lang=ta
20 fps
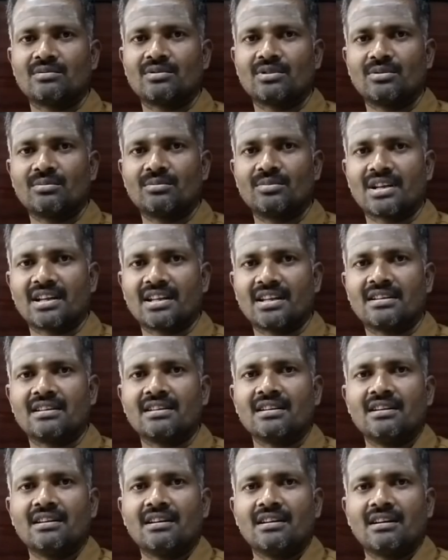உணவு முறை
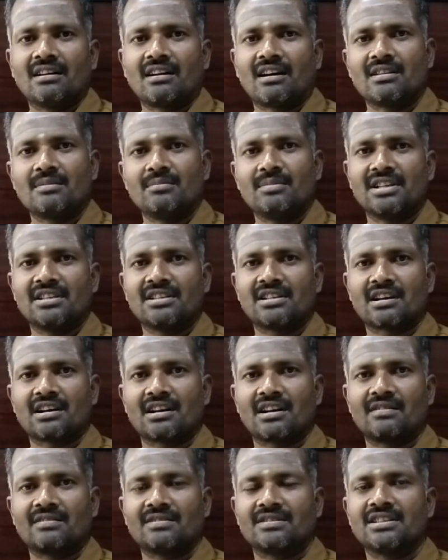ஆதி
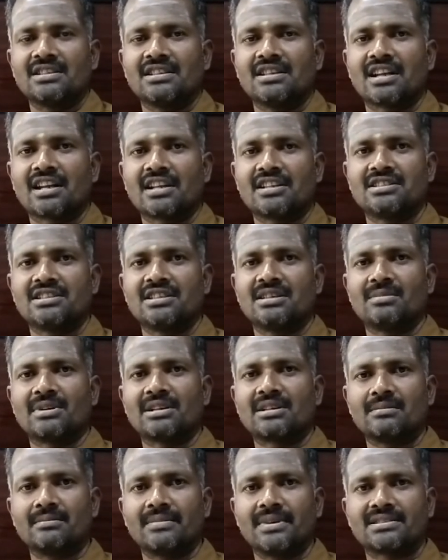மனிதர்கள்லாம் வந்து இறைச்சியை
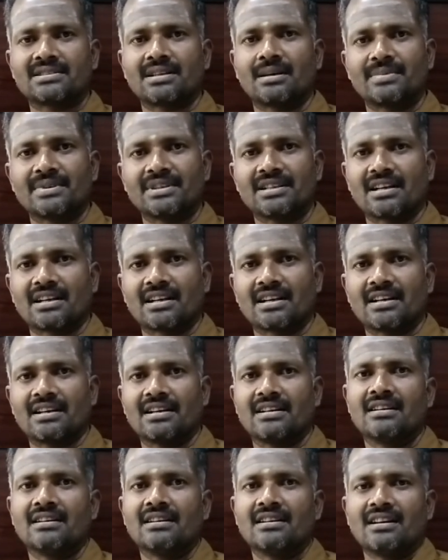மட்டுமே சாப்பிட்டாங்க
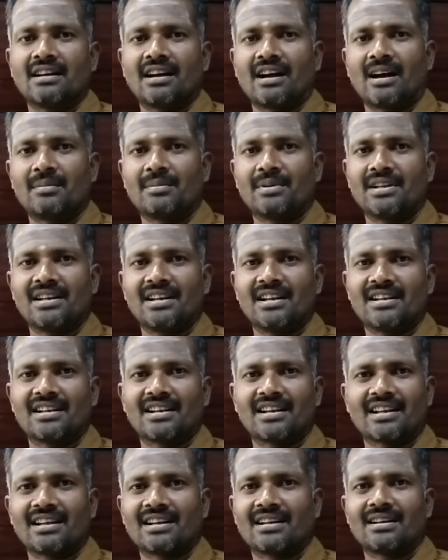அப்படின்லாம்
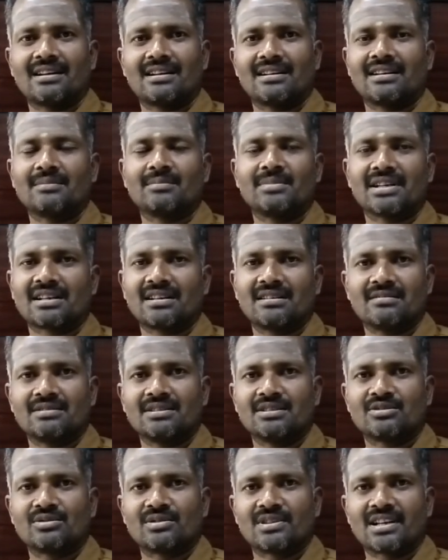நிறைய நண்பர்கள்
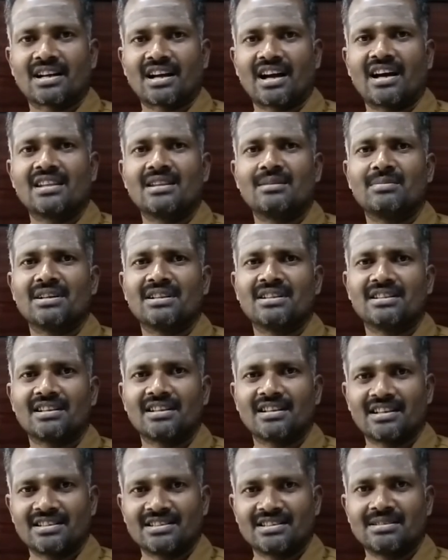வந்து சொல்கிறாங்க ஆதி
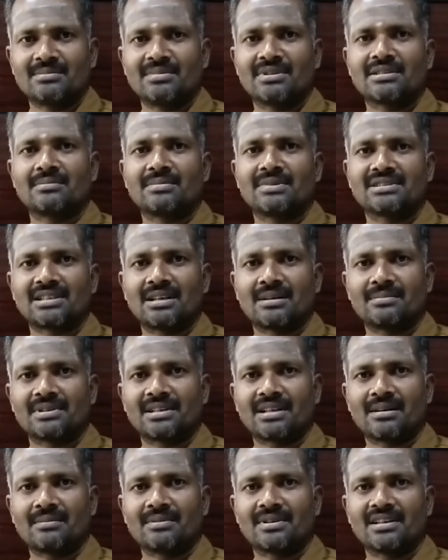மனிதன் இறைச்சியை மட்டுமா
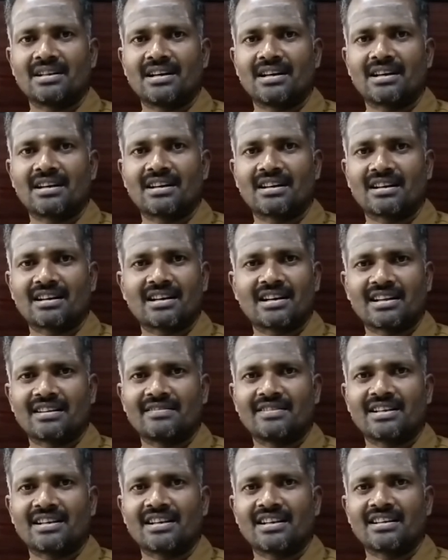சாப்பிட்டான் அப்படின்னா
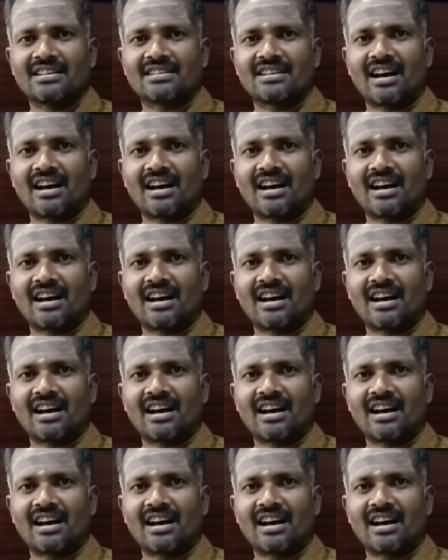கிடையவே கிடையாது